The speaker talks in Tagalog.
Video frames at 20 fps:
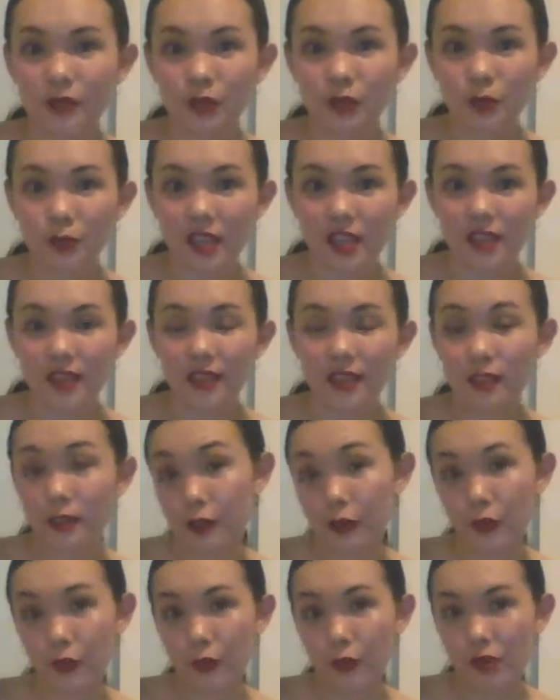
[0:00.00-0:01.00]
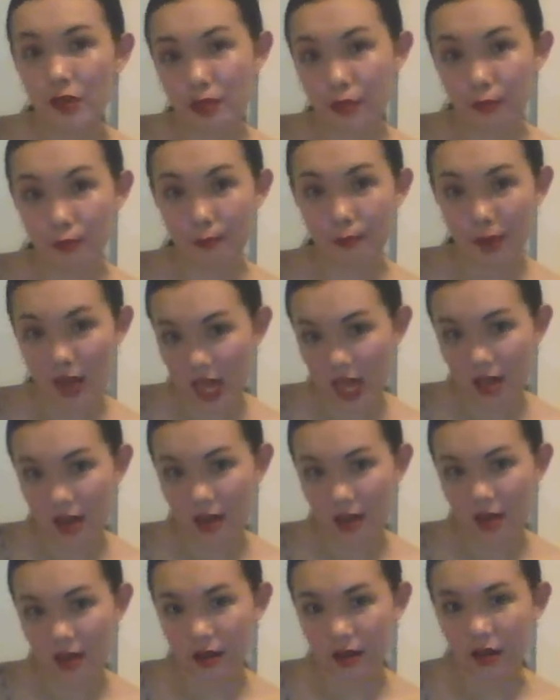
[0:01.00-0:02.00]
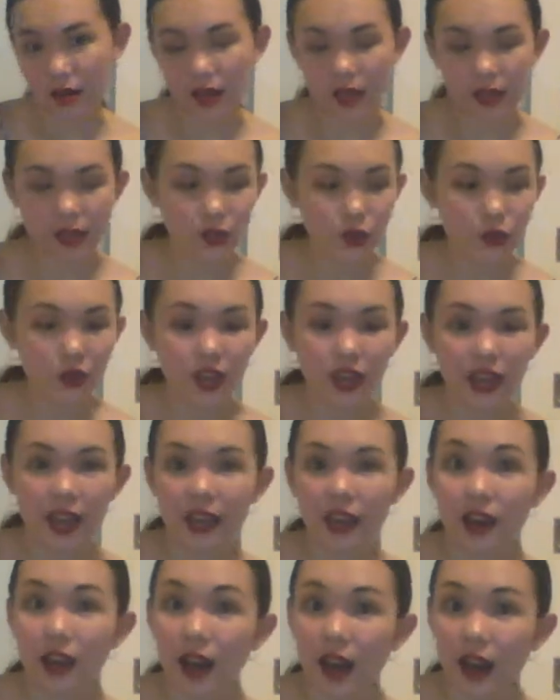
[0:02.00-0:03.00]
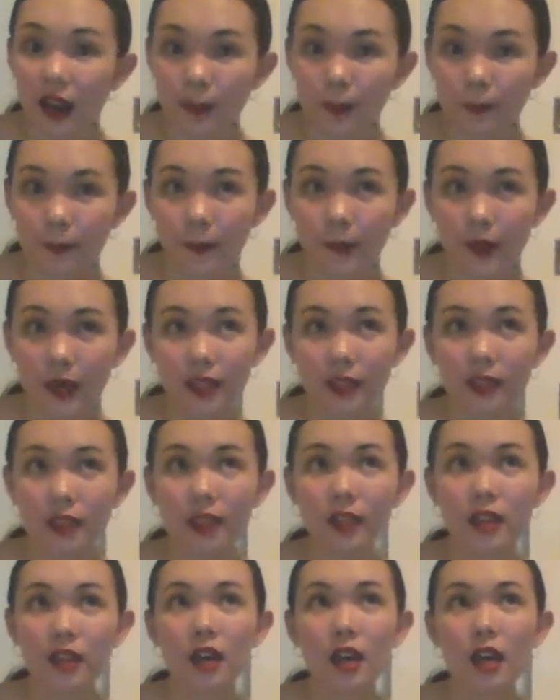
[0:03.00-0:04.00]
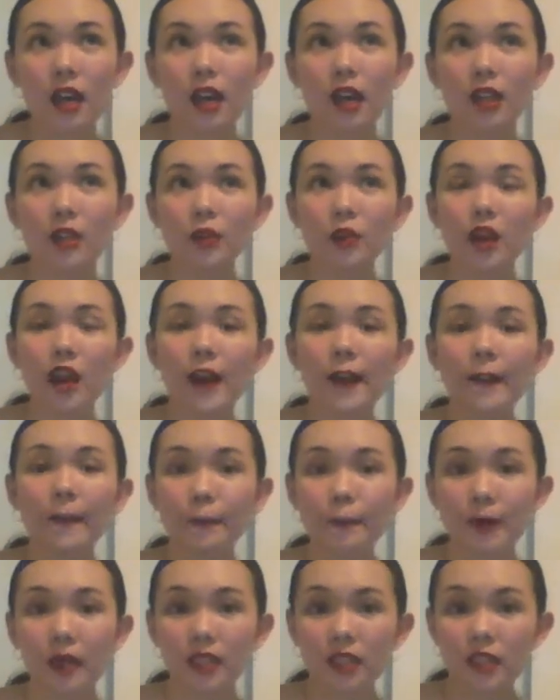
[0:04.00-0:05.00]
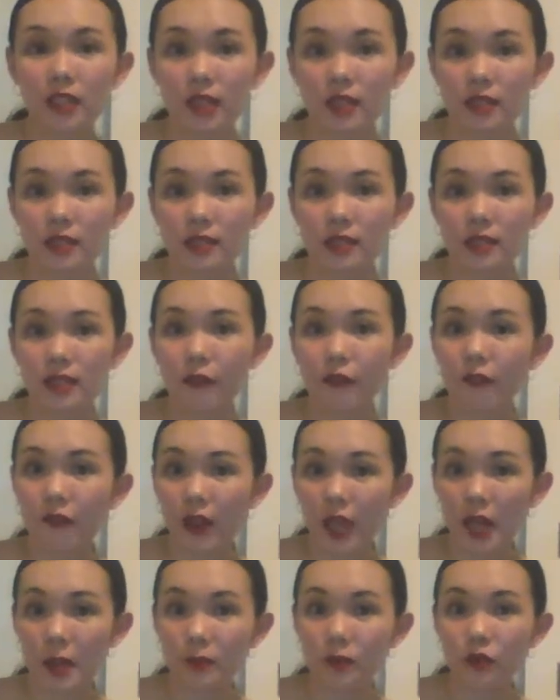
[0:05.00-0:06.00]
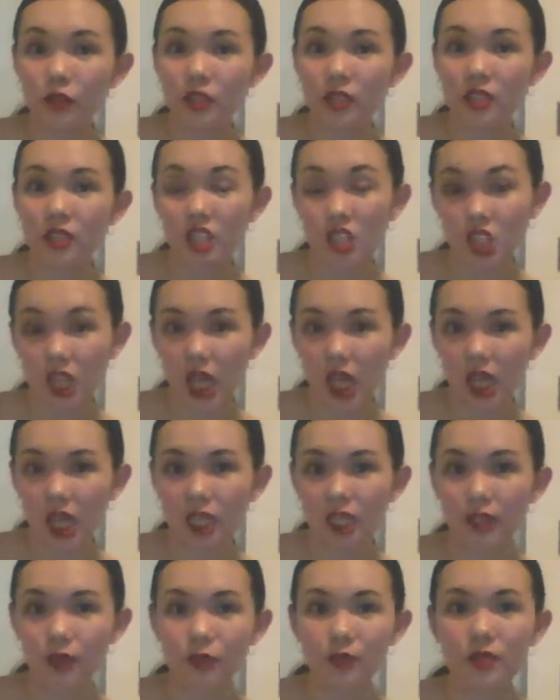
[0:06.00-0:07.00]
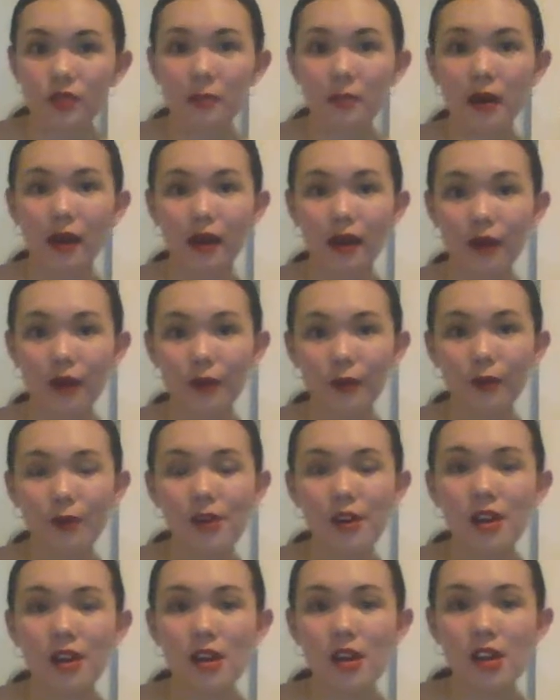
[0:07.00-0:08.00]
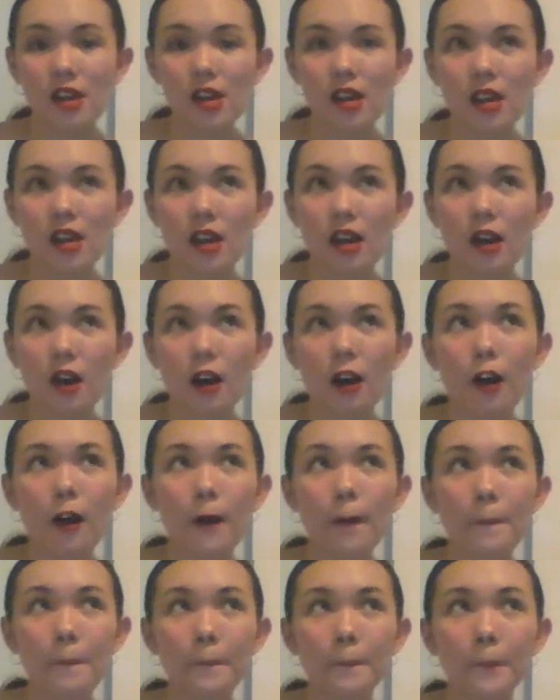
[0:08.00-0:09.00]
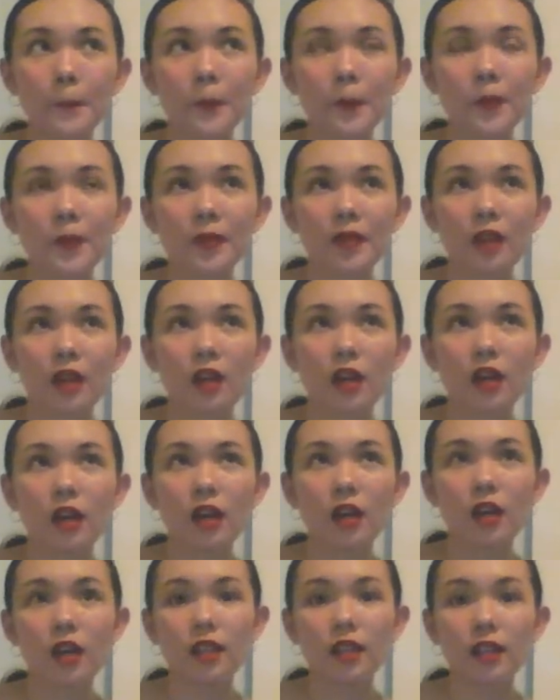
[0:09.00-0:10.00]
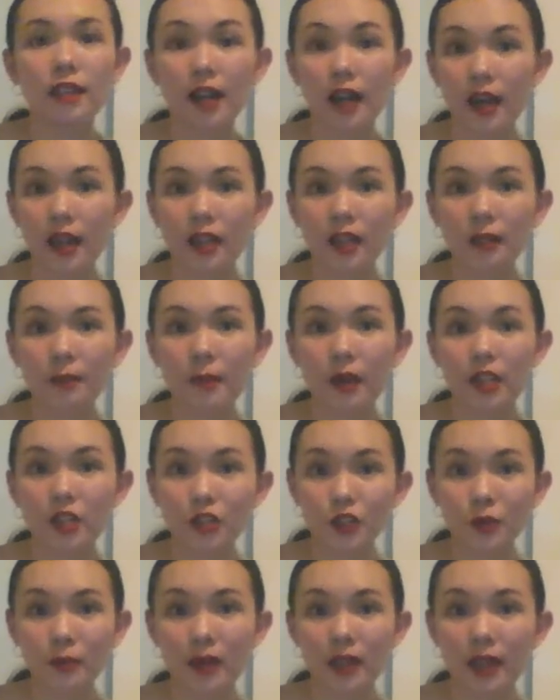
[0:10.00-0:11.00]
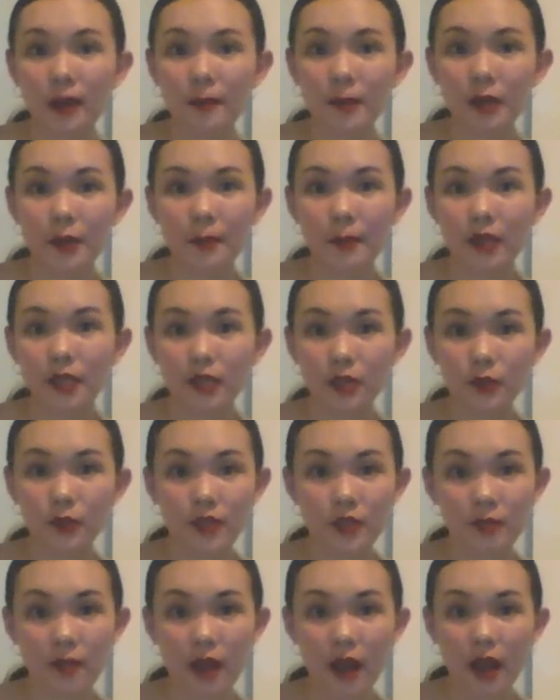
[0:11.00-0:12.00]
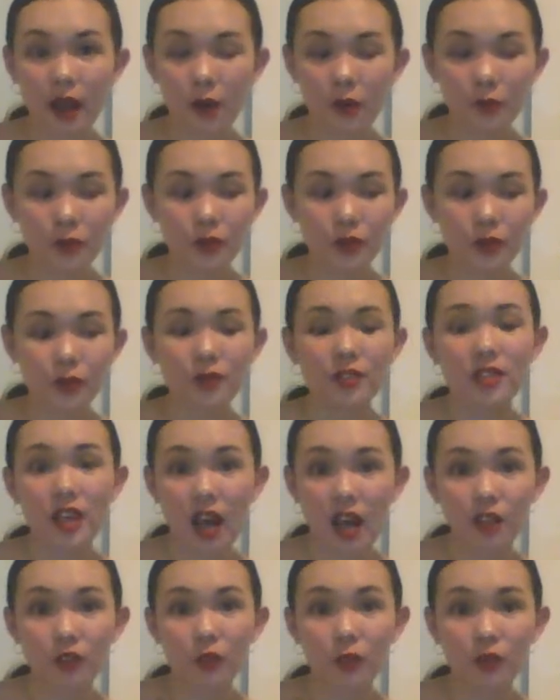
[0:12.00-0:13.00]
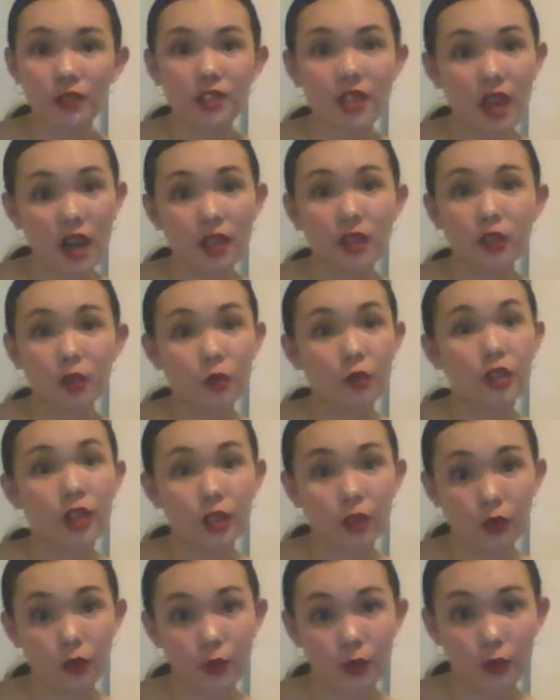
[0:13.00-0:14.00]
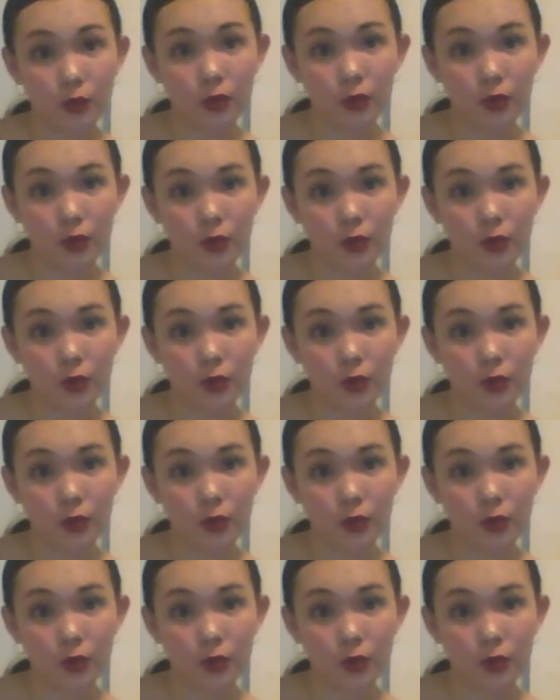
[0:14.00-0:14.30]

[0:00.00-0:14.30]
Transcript: to eat dinner with me at then I am hotpot. Itong hotpot is famous siya dito sa Macau. Um, at dahil medyo malamig pa dito sa Macau. So, saktong-sakto nito